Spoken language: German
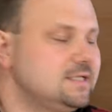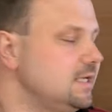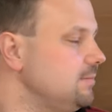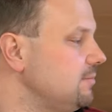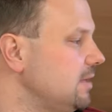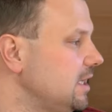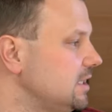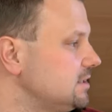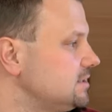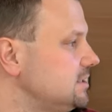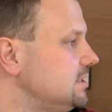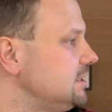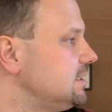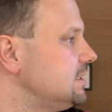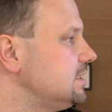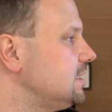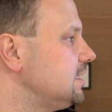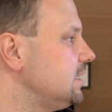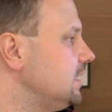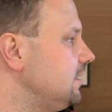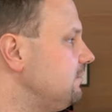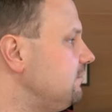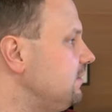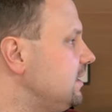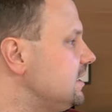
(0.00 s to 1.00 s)
Thematik
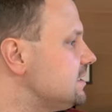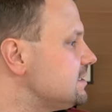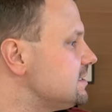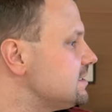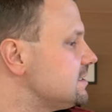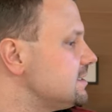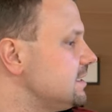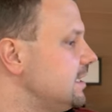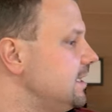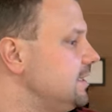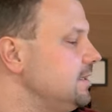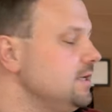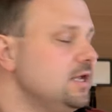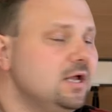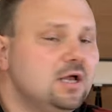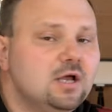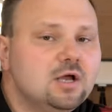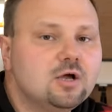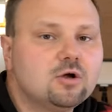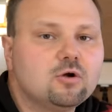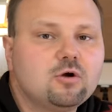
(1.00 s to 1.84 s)
gewesen sein.